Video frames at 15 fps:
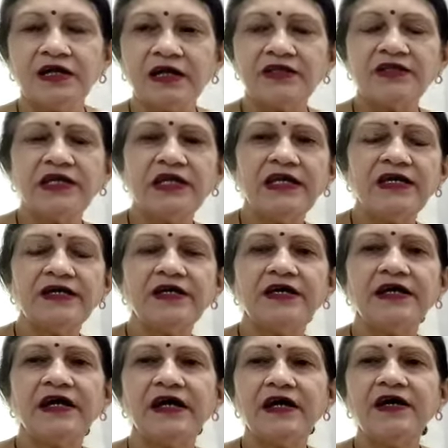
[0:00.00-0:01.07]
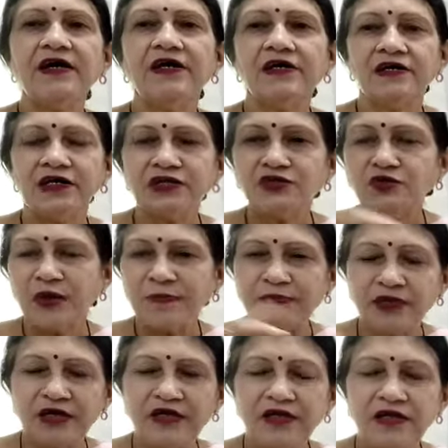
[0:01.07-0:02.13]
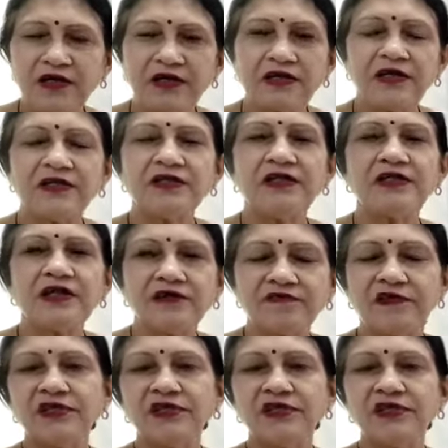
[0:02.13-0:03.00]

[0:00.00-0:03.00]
गद्दे ले रहे हैं या जो आपने गद्देदार